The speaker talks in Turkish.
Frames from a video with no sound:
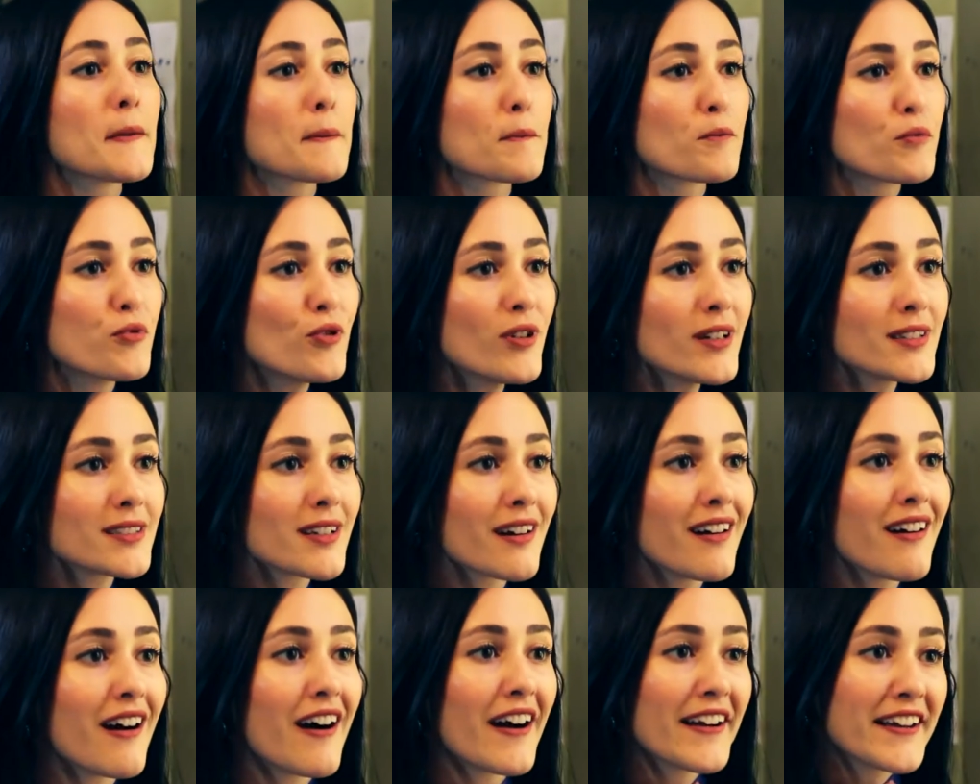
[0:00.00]

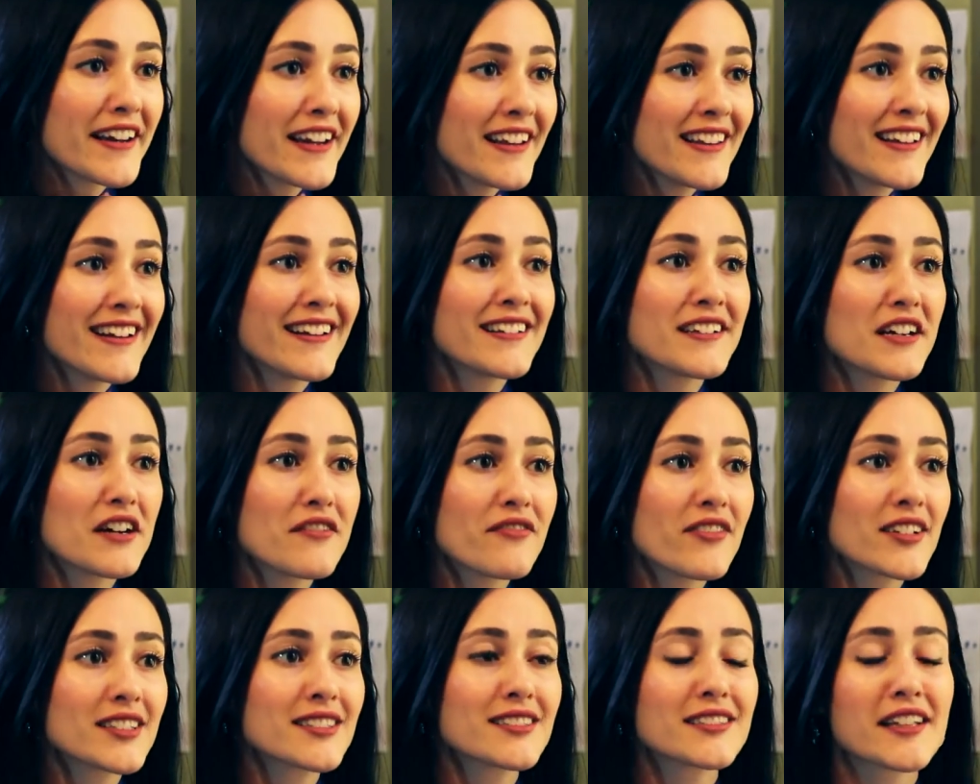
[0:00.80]
Burada annelerin
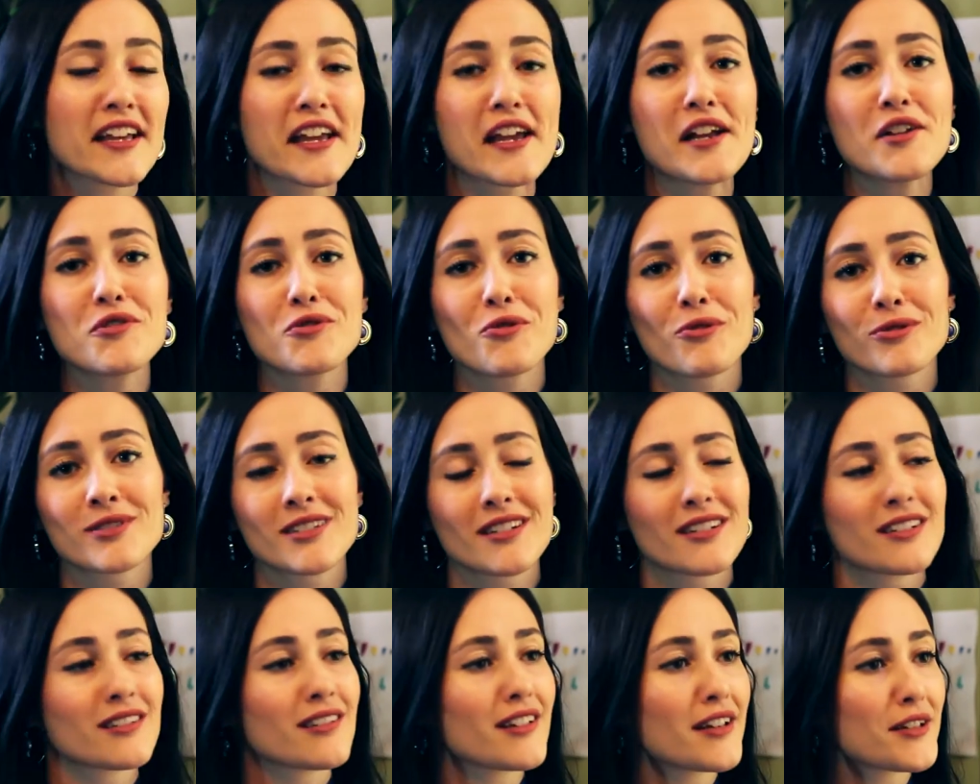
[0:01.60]
kafasına en çok
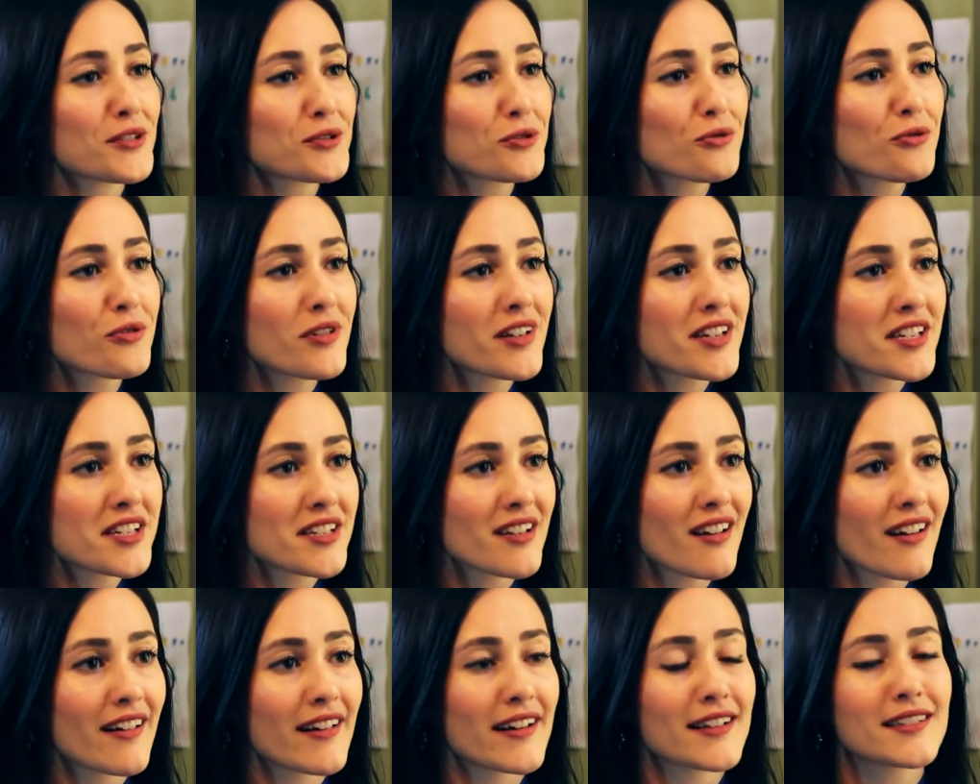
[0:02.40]
takılan soru
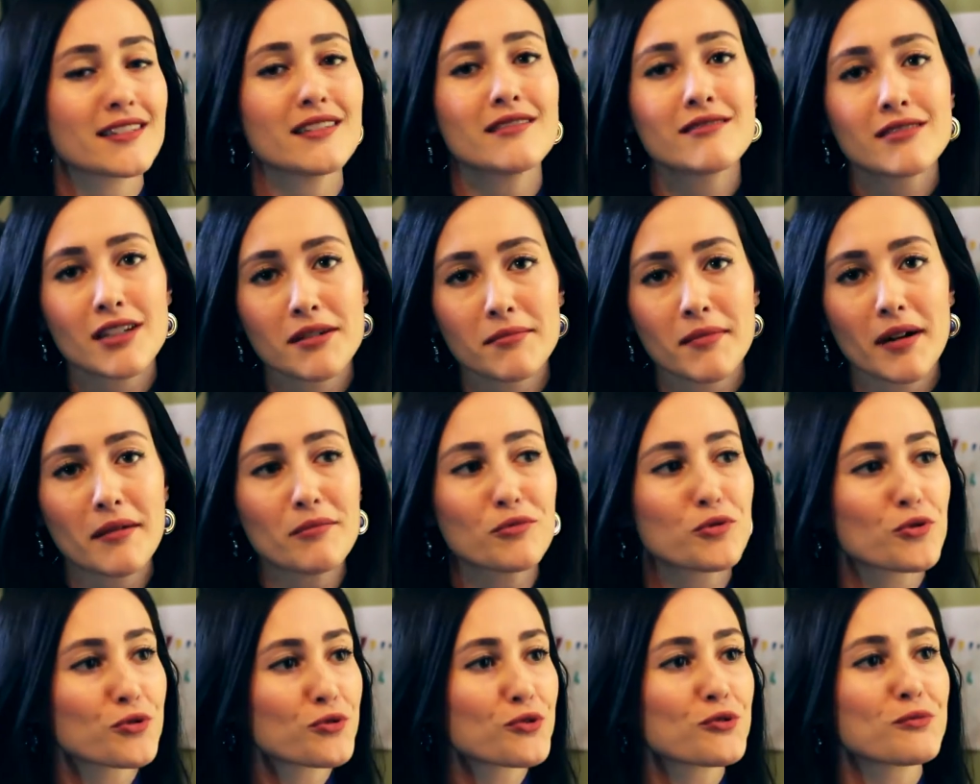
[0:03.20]
işareti tamam
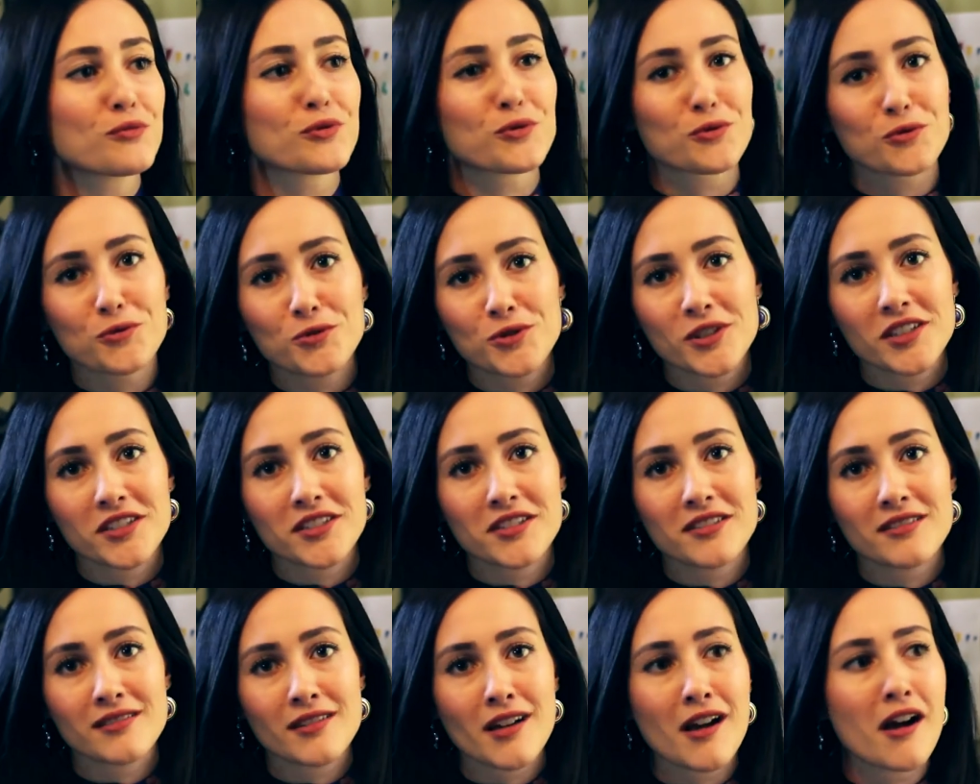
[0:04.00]
çocuğumuz 3
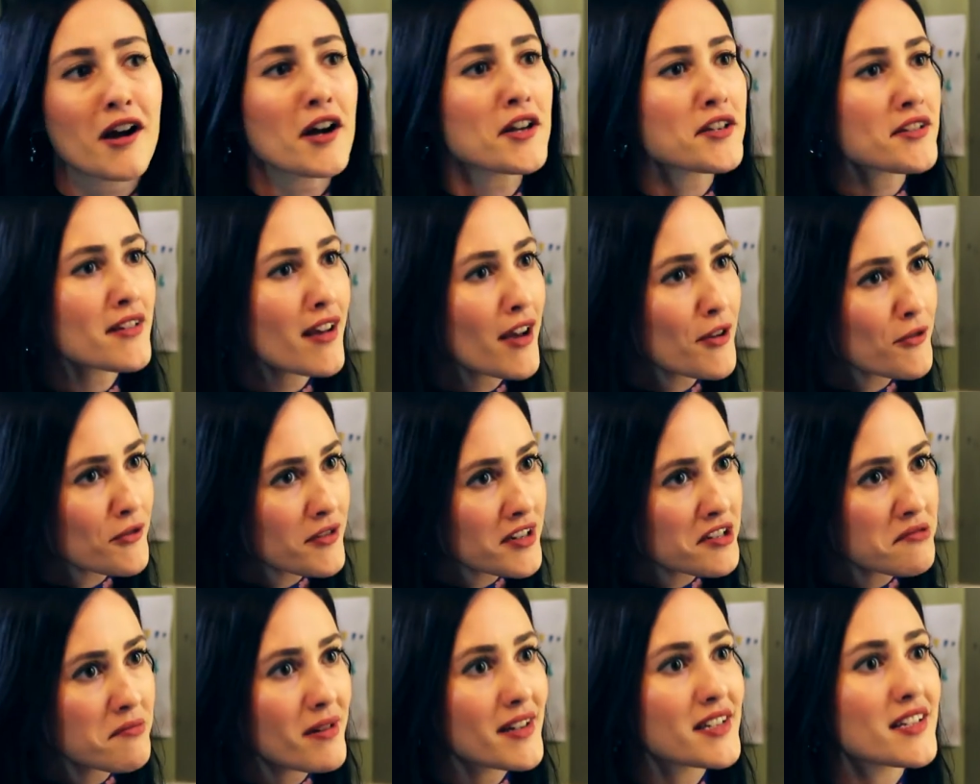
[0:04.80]
yaşında aşağı
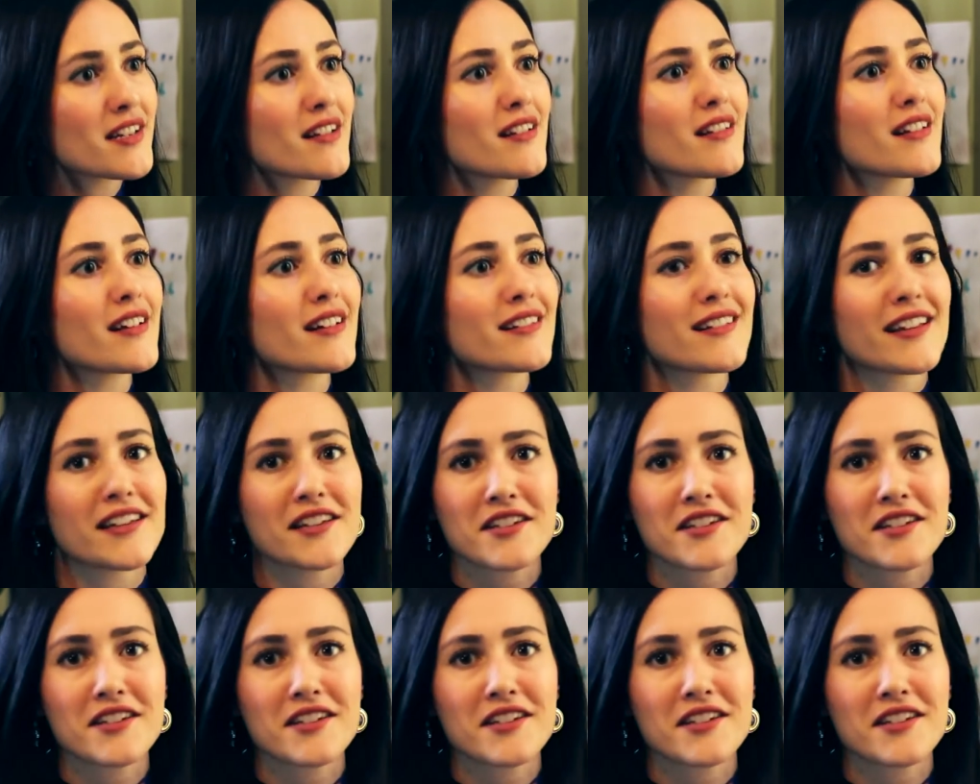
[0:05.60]
yukarı becerileri de